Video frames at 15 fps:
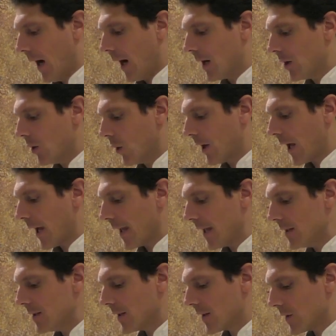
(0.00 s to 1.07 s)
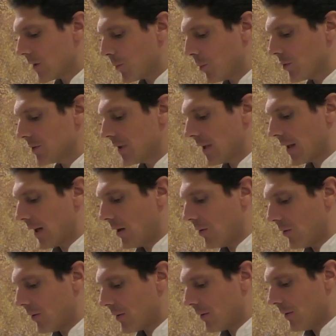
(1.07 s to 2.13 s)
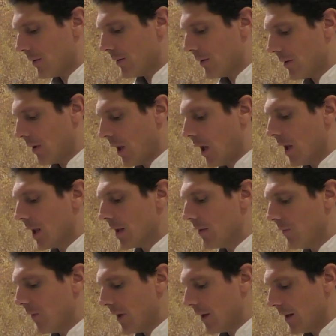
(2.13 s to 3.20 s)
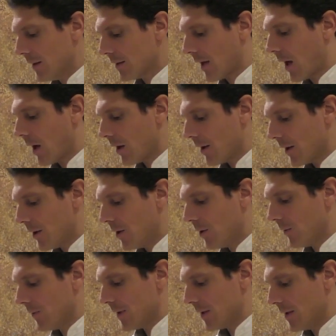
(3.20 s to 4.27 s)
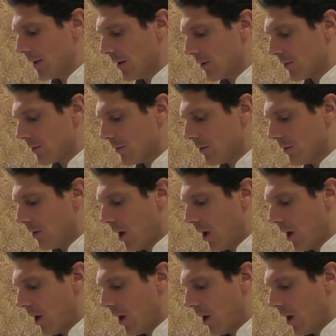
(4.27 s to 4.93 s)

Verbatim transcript: Allora egli risponderà loro, in verità io vi dico,